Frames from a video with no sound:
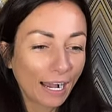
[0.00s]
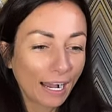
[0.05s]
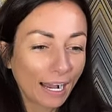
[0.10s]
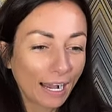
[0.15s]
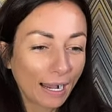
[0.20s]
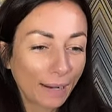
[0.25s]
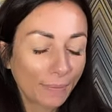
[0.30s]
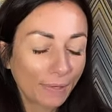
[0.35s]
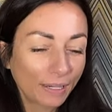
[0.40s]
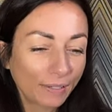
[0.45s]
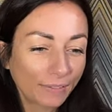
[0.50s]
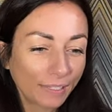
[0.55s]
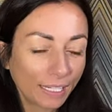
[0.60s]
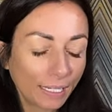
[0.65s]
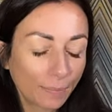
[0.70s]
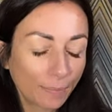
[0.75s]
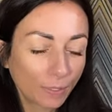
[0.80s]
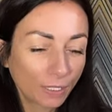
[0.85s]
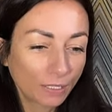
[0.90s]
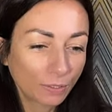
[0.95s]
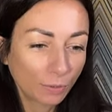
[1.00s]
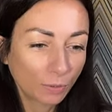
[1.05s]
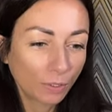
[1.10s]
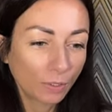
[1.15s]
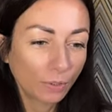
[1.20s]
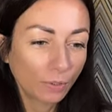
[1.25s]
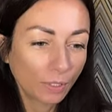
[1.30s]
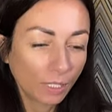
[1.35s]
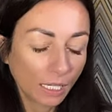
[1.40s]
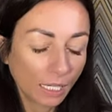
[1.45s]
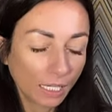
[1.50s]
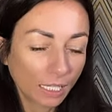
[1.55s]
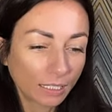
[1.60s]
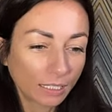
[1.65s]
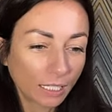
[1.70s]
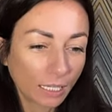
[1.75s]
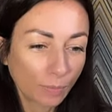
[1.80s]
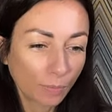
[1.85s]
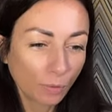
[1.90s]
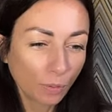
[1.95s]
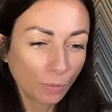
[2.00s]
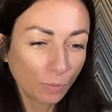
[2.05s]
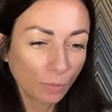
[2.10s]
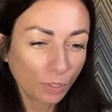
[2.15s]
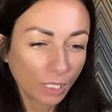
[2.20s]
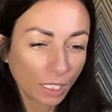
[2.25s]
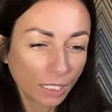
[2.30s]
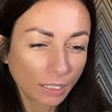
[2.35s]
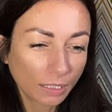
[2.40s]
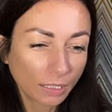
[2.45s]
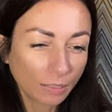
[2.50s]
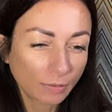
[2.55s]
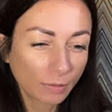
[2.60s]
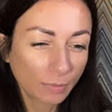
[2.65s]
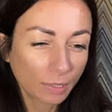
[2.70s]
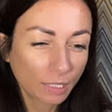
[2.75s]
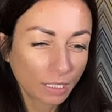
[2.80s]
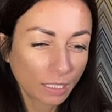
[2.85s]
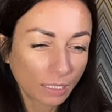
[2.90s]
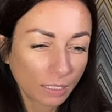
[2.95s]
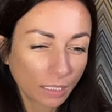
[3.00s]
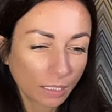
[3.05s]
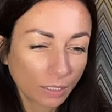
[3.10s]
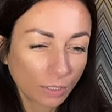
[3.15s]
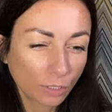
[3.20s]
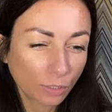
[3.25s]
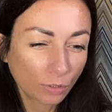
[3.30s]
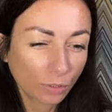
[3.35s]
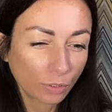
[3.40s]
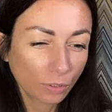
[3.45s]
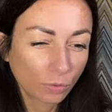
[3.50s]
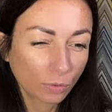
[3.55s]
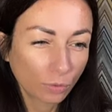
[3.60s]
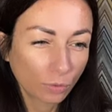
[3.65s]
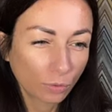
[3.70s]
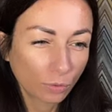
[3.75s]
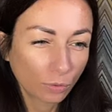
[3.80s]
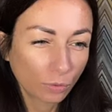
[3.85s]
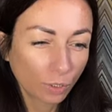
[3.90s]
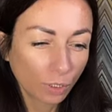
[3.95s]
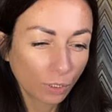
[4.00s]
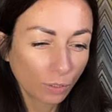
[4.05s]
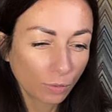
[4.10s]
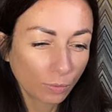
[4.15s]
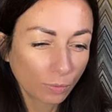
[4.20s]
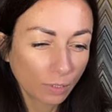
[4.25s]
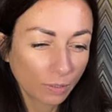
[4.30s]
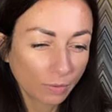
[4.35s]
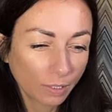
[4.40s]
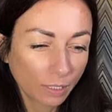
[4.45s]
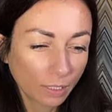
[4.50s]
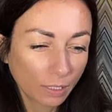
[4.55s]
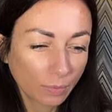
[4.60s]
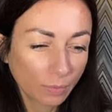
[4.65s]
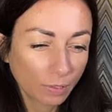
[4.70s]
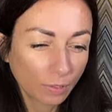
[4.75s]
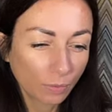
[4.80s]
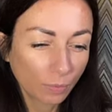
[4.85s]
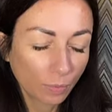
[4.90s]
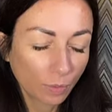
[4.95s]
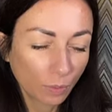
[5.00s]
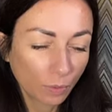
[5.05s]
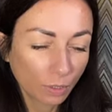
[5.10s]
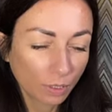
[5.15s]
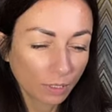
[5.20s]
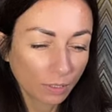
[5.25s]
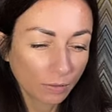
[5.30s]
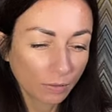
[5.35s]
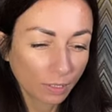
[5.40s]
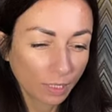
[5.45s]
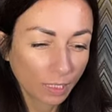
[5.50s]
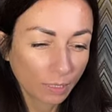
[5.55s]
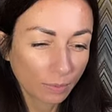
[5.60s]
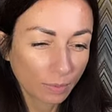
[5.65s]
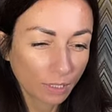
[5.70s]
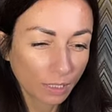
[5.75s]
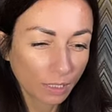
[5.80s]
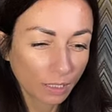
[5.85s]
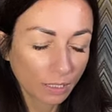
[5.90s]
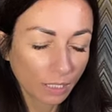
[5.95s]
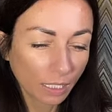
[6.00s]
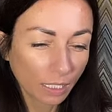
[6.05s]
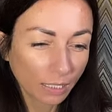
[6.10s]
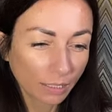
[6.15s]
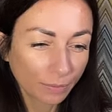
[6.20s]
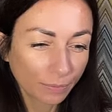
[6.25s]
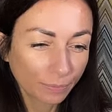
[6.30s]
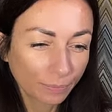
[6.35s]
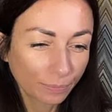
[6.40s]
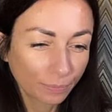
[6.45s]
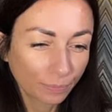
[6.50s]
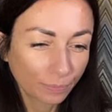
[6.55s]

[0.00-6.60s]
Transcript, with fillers: А, мы говорили про теорию рек, это я помню. Я хотела вам рассказать еще одну теорию. Мы двигаемся вперед и двигаемся назад.